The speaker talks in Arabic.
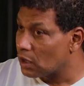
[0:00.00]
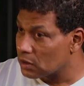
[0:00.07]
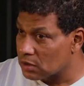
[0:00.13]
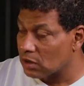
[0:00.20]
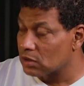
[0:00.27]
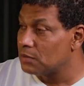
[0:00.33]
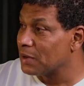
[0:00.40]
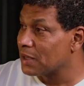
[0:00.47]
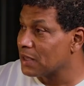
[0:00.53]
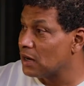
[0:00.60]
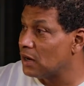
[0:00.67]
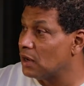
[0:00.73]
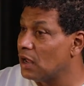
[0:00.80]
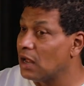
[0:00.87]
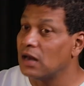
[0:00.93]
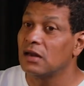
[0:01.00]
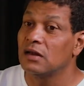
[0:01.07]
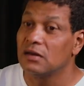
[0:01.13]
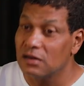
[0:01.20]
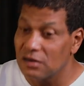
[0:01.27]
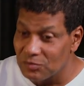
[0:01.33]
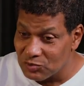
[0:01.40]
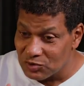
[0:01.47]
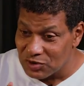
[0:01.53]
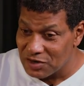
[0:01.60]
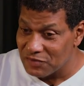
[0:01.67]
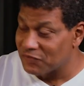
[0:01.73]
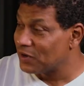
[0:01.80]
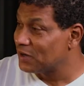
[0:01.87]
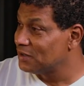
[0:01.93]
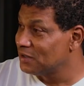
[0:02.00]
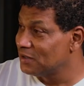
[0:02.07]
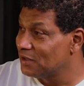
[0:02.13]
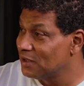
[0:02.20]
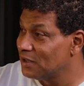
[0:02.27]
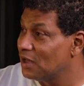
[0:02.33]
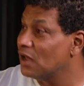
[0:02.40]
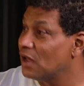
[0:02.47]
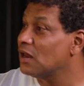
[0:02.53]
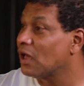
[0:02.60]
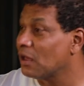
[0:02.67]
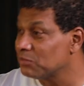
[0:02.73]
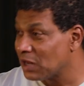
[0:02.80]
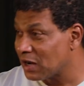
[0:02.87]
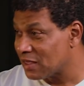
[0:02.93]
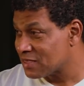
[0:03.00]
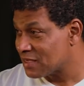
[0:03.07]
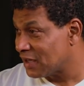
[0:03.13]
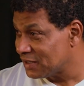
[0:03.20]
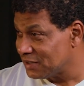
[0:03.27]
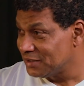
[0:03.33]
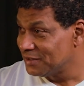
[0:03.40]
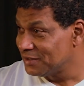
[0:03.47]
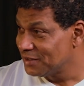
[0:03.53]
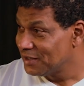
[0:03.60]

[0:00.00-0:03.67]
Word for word: اعتقد البنك الاهلي هل المدير الفني قال عبد الله السعيد